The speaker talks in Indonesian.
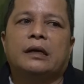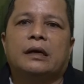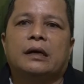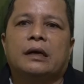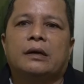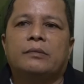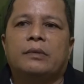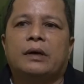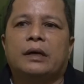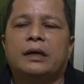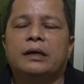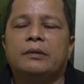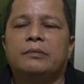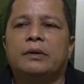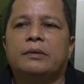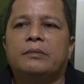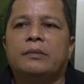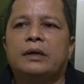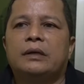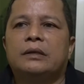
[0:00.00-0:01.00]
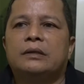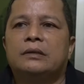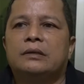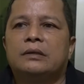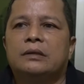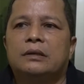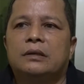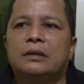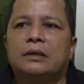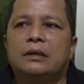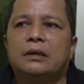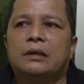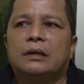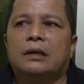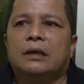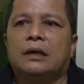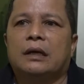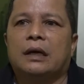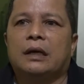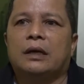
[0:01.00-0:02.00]
Jakabaring memang
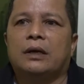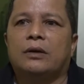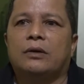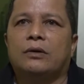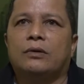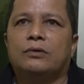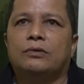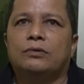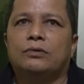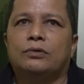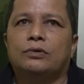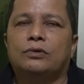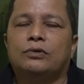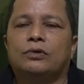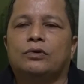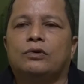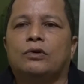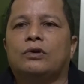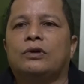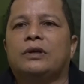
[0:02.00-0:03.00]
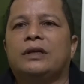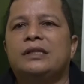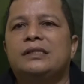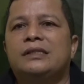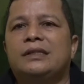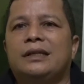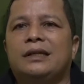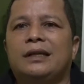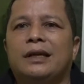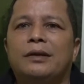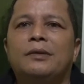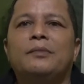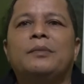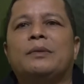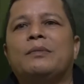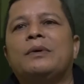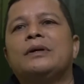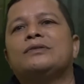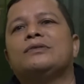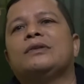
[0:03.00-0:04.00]
kalau untuk kondisinya ya
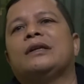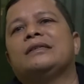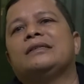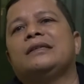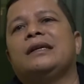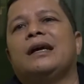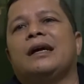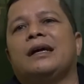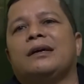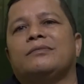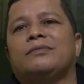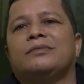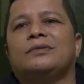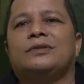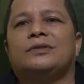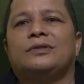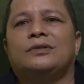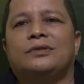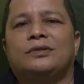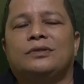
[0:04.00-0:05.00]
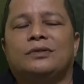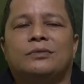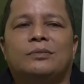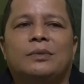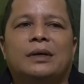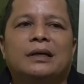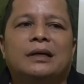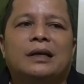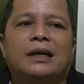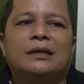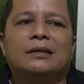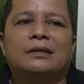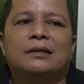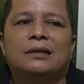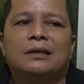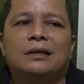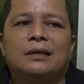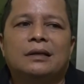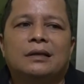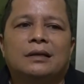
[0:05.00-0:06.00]
memang sudah siap. Cuman kan
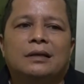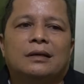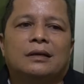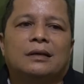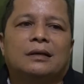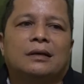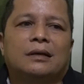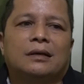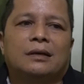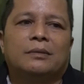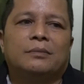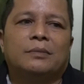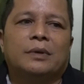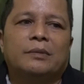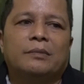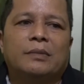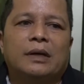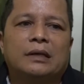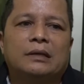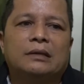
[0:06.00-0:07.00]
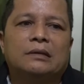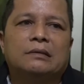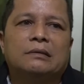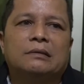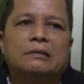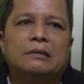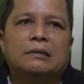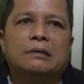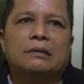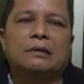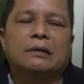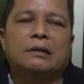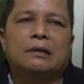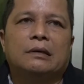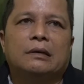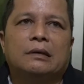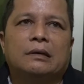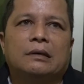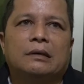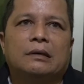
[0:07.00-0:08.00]
e, memang e,
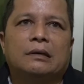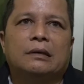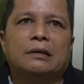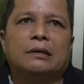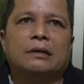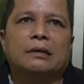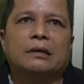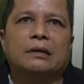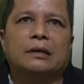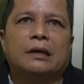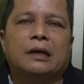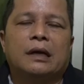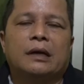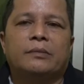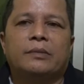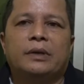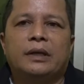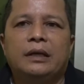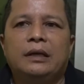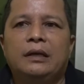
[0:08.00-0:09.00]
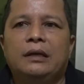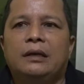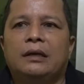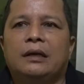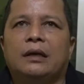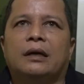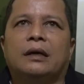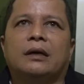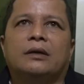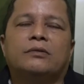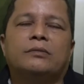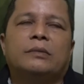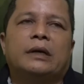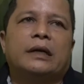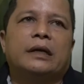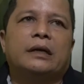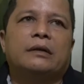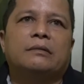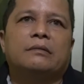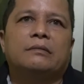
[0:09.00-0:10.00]
kami ya
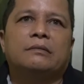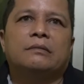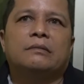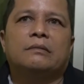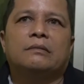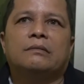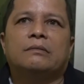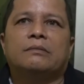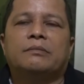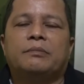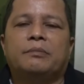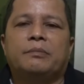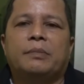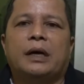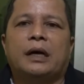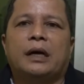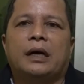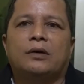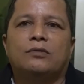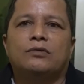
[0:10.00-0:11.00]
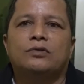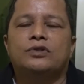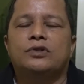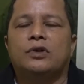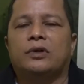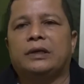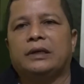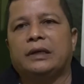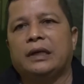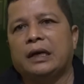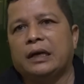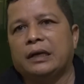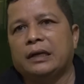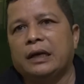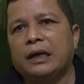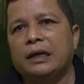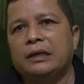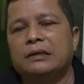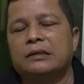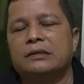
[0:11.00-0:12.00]
kemarin Pak Uco
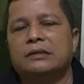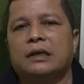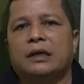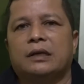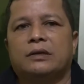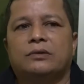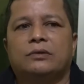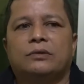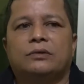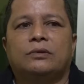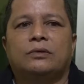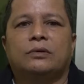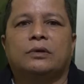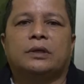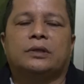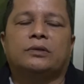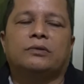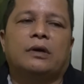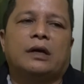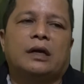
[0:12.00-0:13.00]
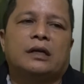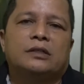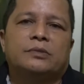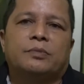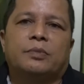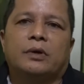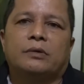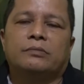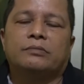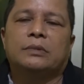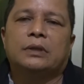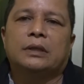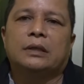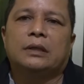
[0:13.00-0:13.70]
Idayat selaku Ketua Asprop